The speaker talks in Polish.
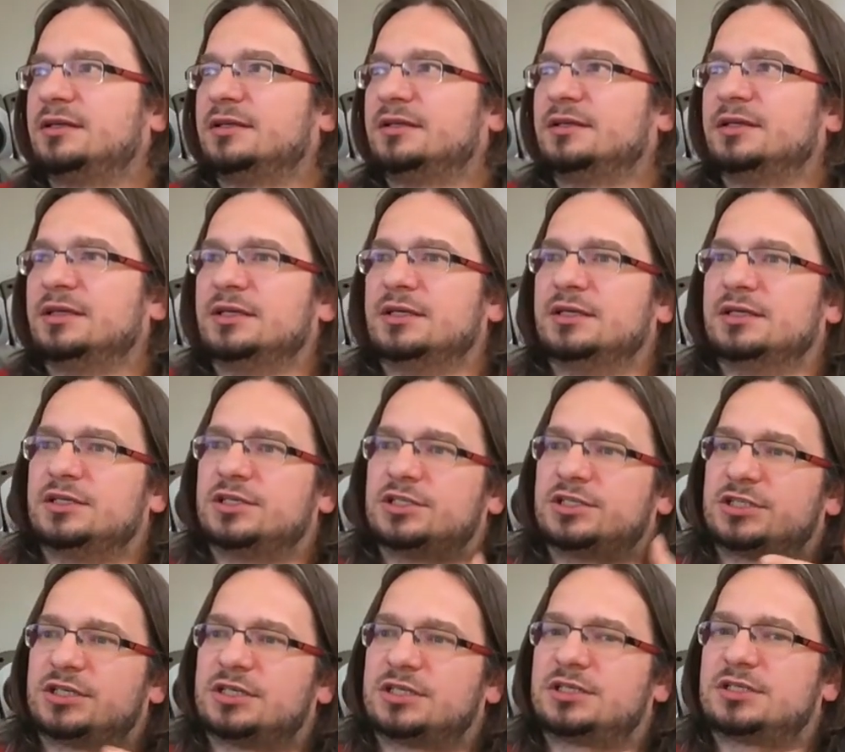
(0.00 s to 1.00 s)
jakie
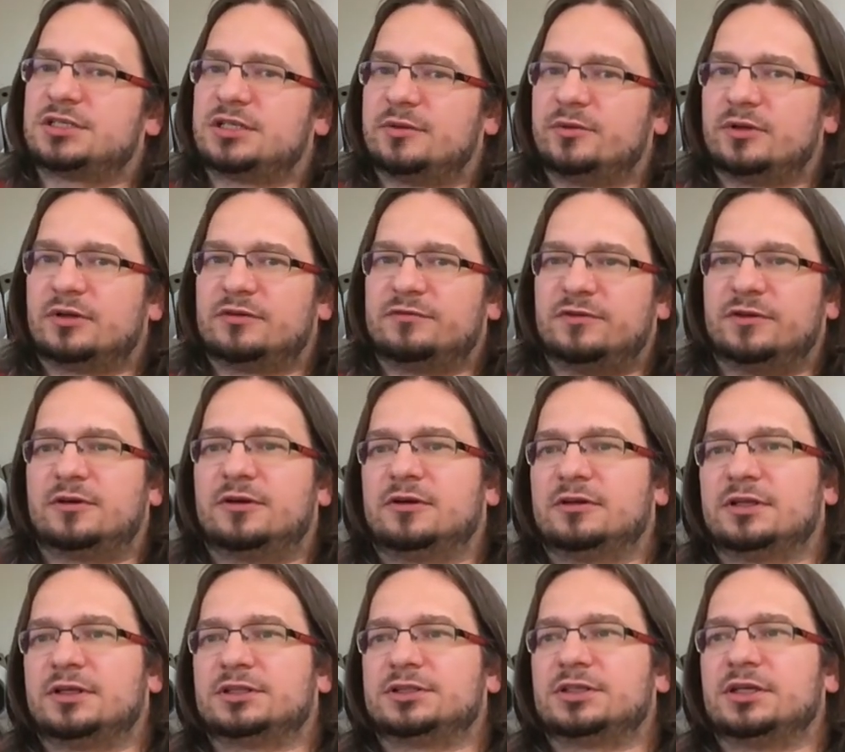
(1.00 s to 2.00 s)
rzeczy ja mogę
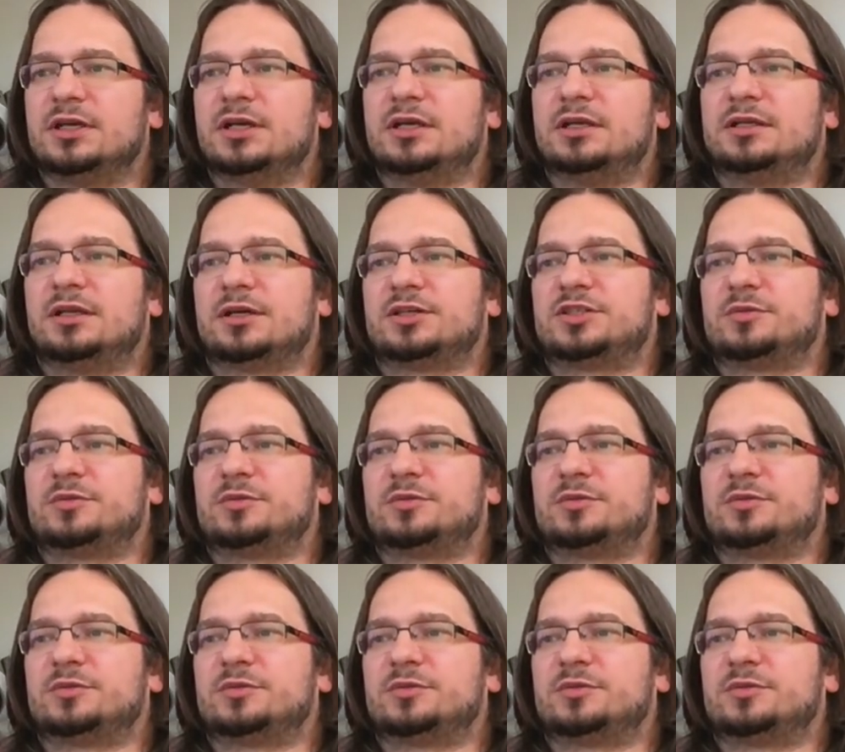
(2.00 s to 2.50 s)
wykonać,